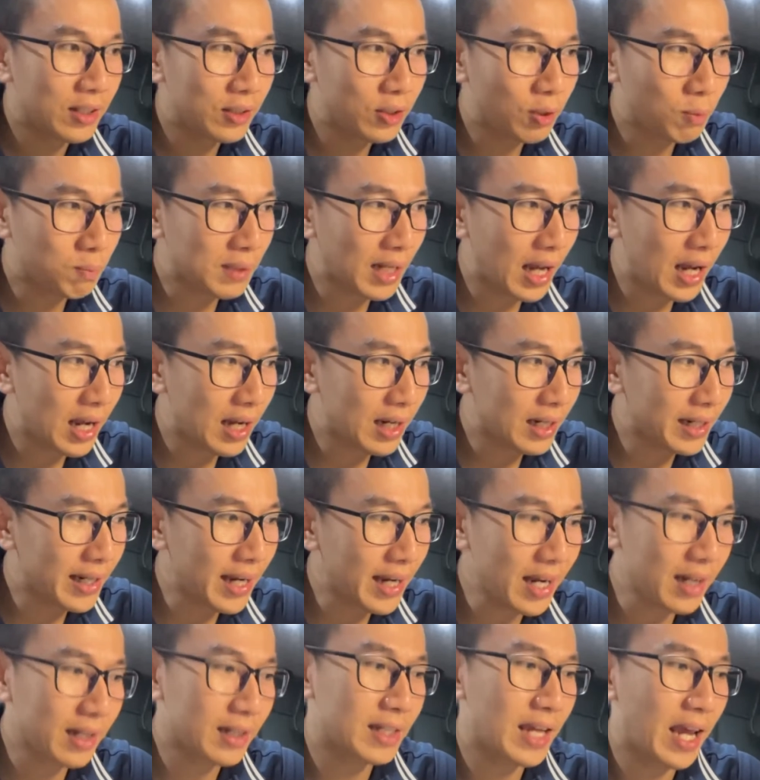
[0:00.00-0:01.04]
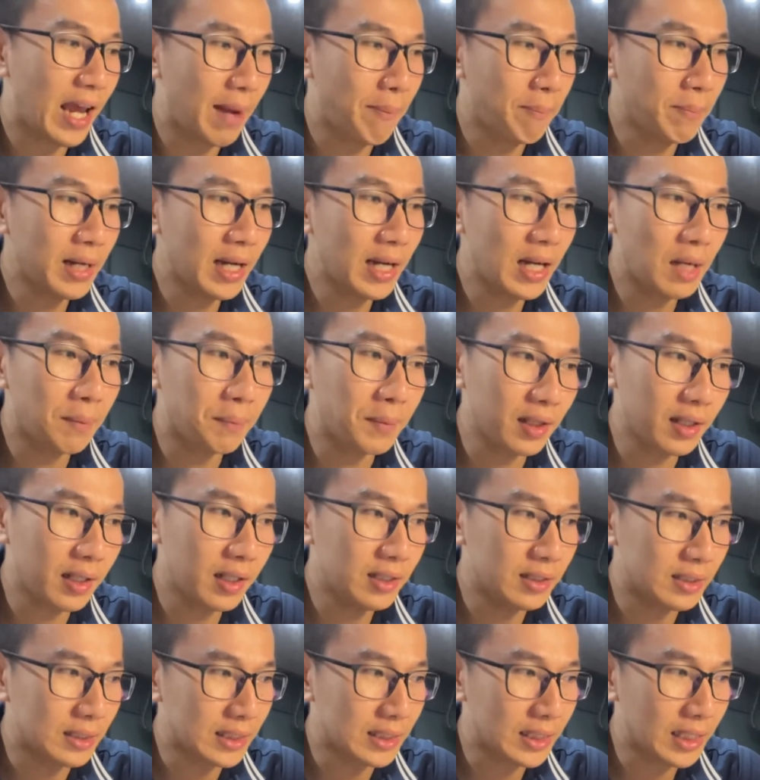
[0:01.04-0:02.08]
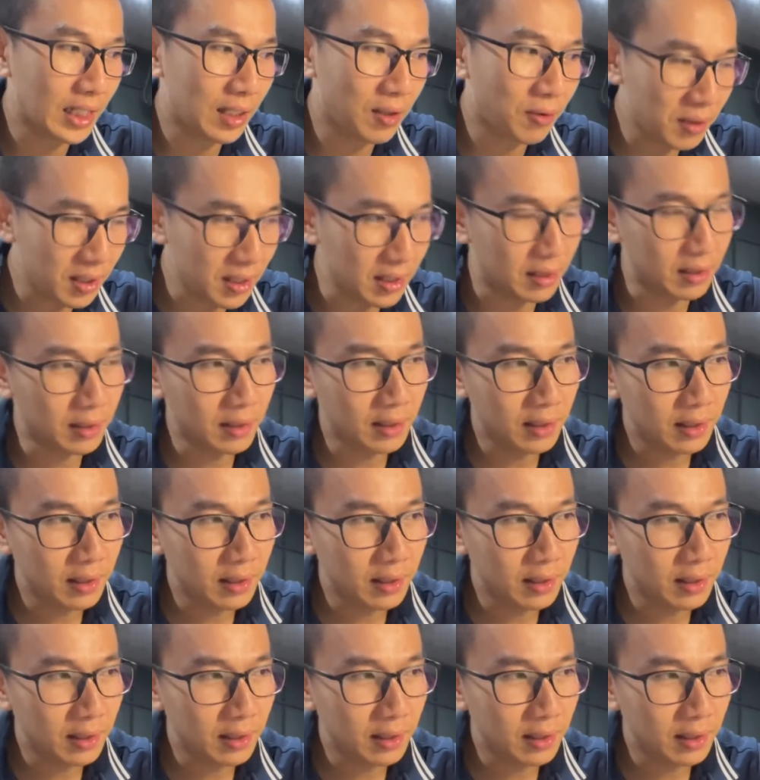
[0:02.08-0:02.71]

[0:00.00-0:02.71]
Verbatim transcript: chúng ta cắt giảm ngay lập tức cái lượng calorie